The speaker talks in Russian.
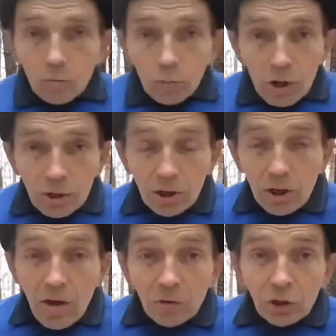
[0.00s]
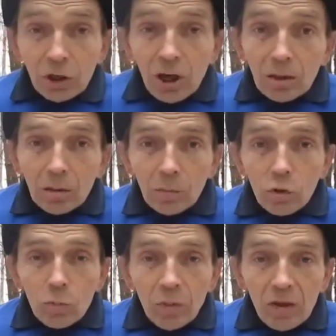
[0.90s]
Пык и лев сидят,
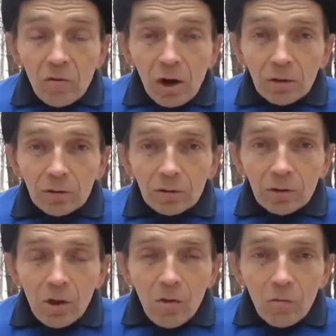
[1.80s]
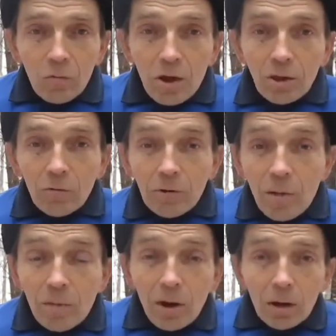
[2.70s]
пьют пиво. В это
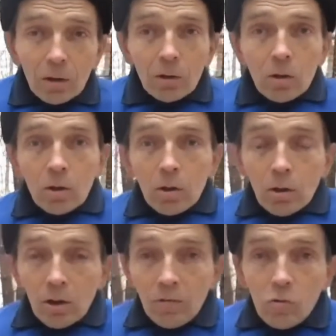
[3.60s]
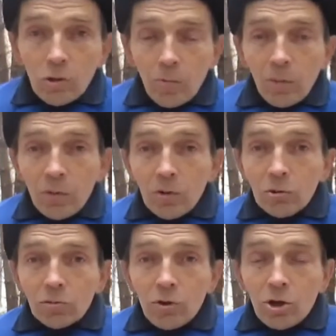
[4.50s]
время льву на
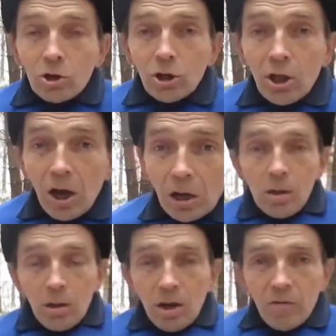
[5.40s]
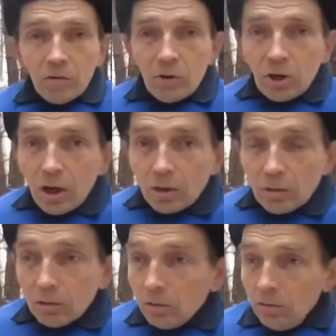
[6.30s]
мобилу звонит жена. Лев отвечает.
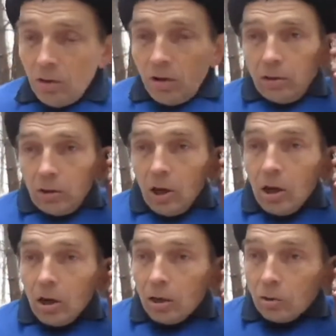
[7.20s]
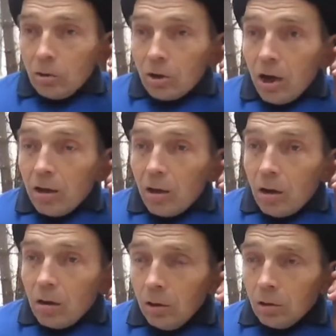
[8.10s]
Да,
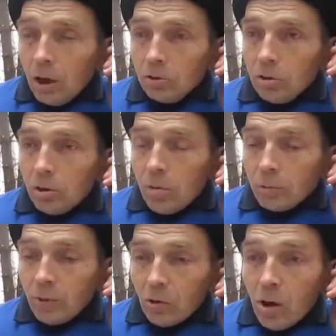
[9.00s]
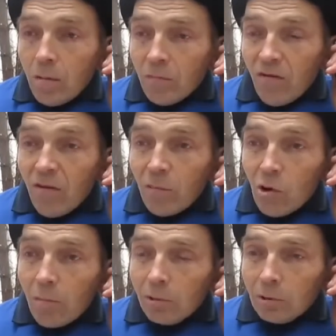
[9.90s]
дорогая, да, сидим с быком, пиво
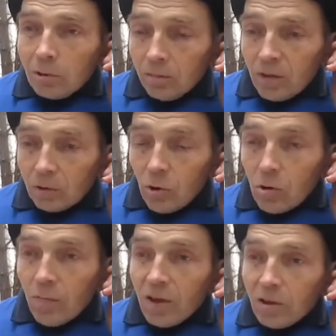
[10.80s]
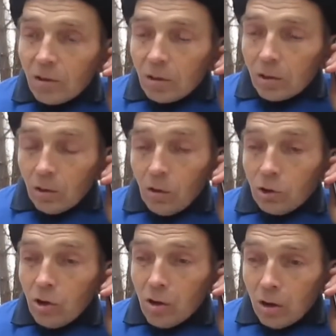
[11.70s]
пьем. Что купить?
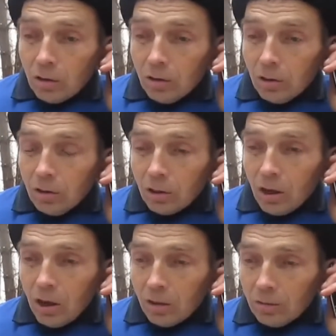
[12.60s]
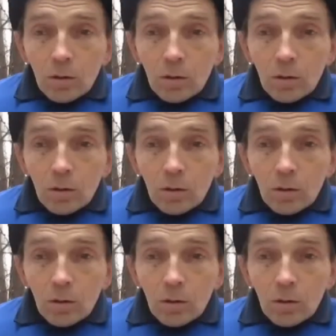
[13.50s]
Хорошо, да.